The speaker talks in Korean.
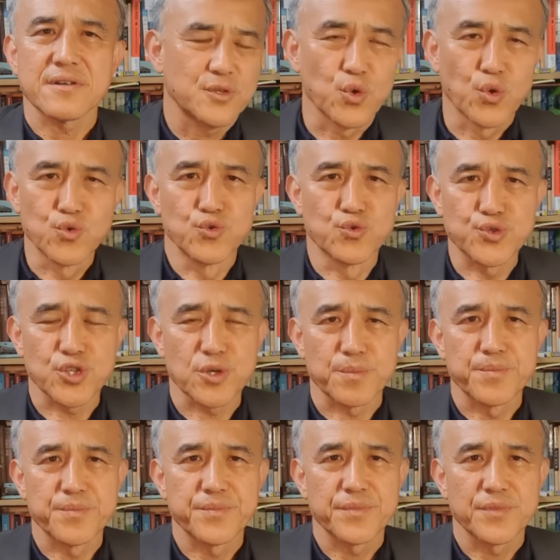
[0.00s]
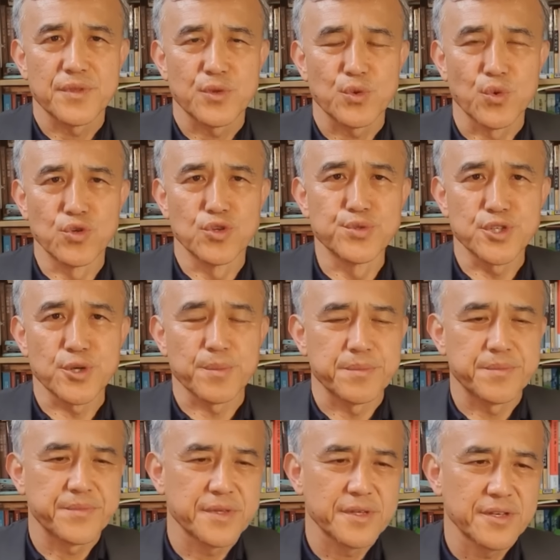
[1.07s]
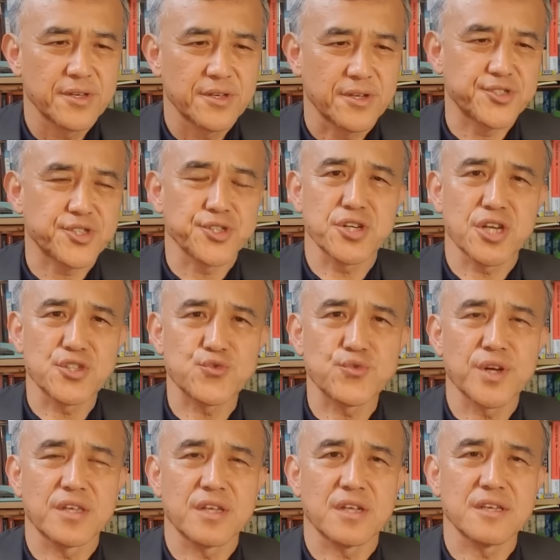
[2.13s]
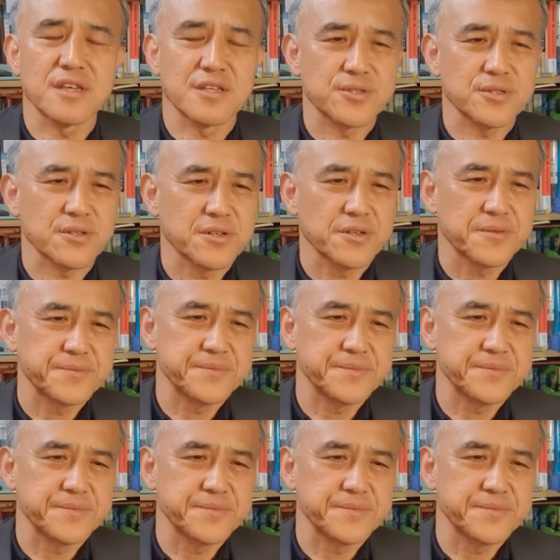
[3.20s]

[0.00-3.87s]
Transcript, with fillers: 용융점, 녹는 점, 결정적인 순간이라는 얘기죠.